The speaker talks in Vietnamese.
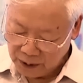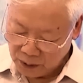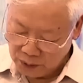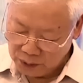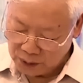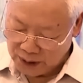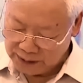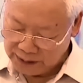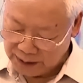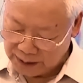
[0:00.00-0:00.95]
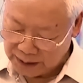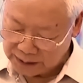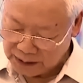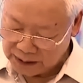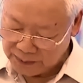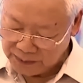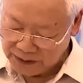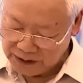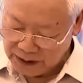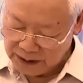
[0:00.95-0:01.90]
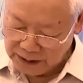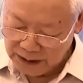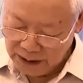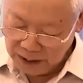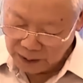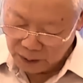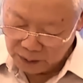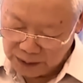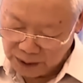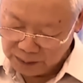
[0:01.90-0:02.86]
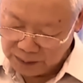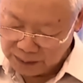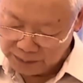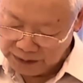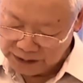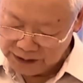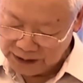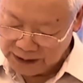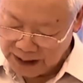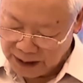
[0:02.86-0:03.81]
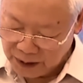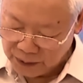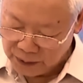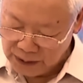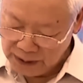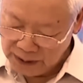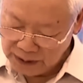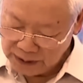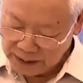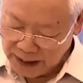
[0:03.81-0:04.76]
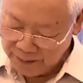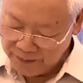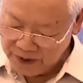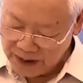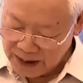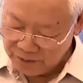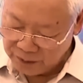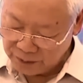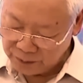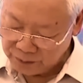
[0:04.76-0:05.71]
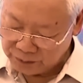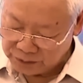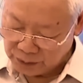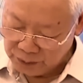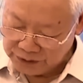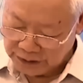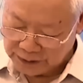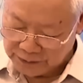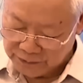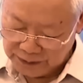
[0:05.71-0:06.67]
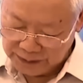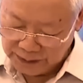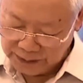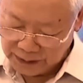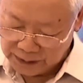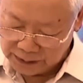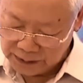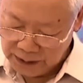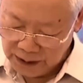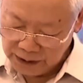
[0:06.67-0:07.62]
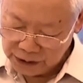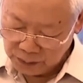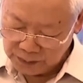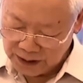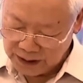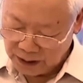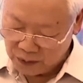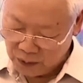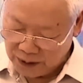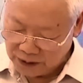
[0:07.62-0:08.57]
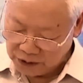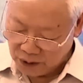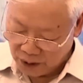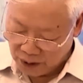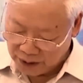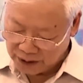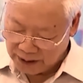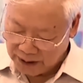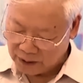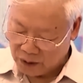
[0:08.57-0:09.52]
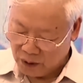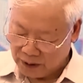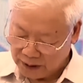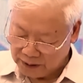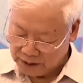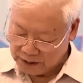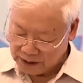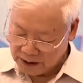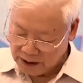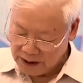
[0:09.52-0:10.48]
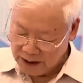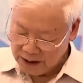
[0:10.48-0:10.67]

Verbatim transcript: cùng toàn thể các tầng lớp nhân dân cùng đồng lòng nhất trí cao tham gia phòng chống dịch với tinh thần chúng ta đã cố gắng rồi càng cố gắng hơn nữa